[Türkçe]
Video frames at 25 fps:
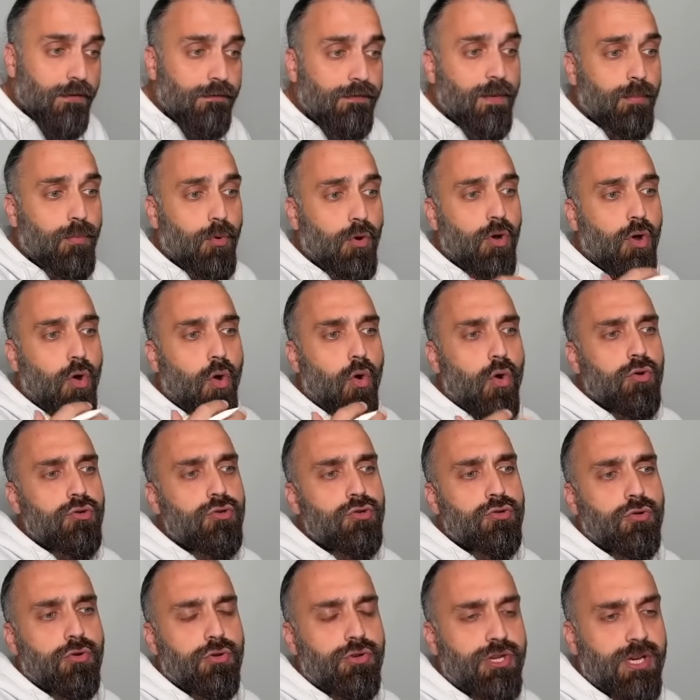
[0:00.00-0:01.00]
Ve böyle
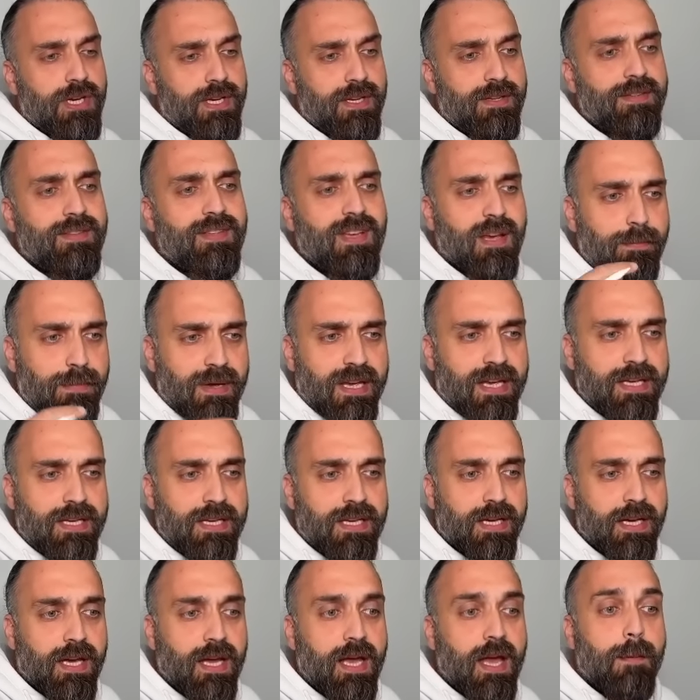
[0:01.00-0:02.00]
östrojenin tabii
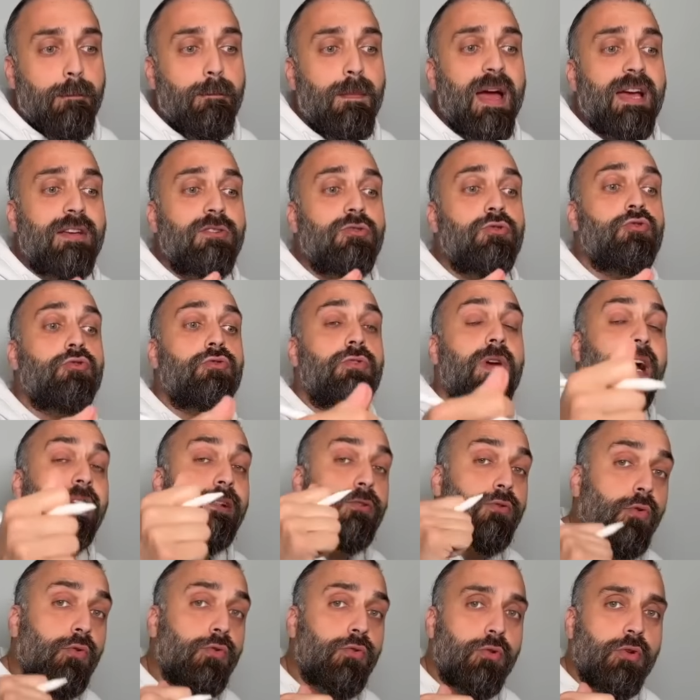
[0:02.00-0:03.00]
ki
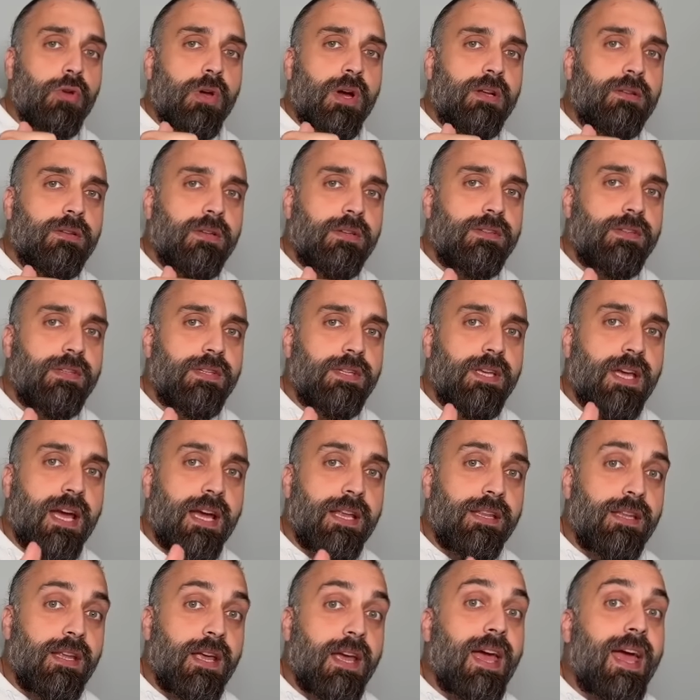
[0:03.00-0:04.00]
menstrual döngüyü
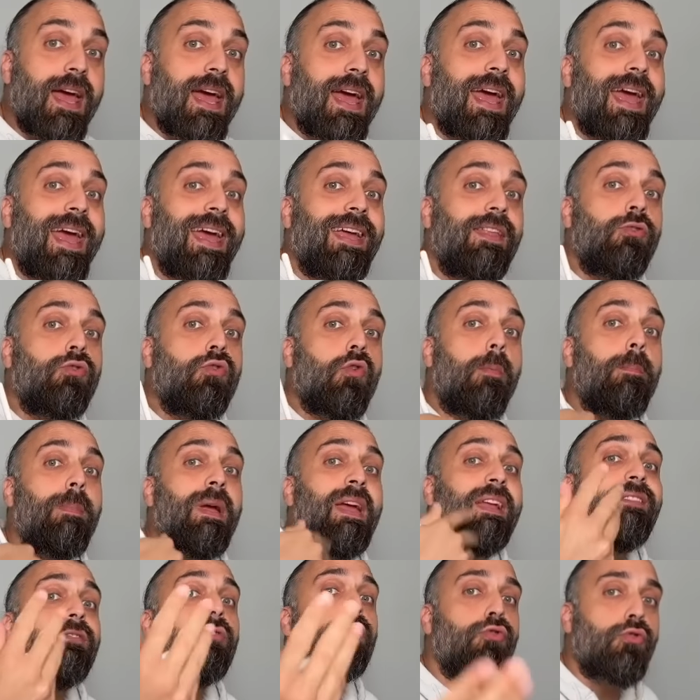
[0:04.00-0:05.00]
anlatırken
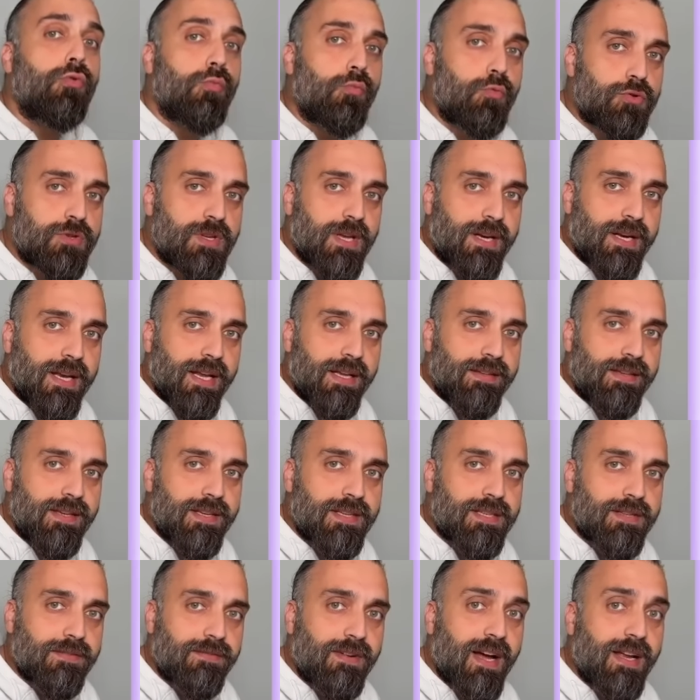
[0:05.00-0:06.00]
endometrium üzerine
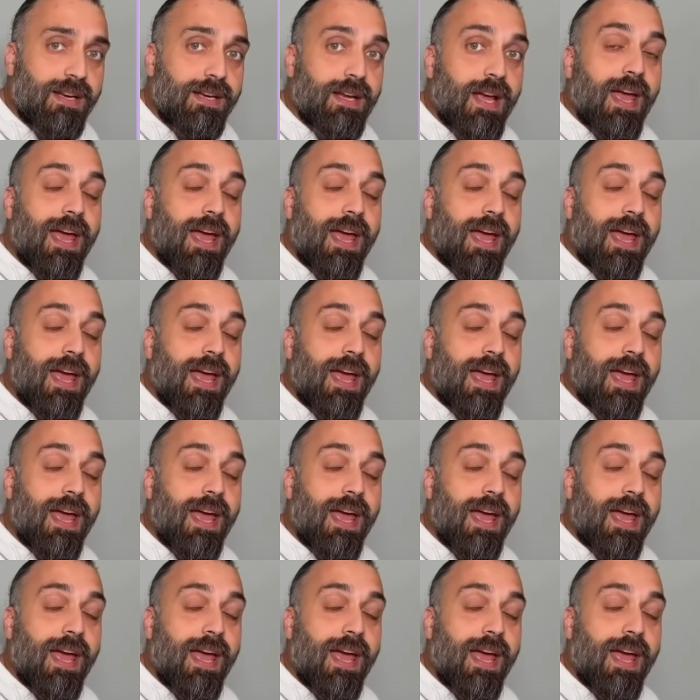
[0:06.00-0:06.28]
etkisi var.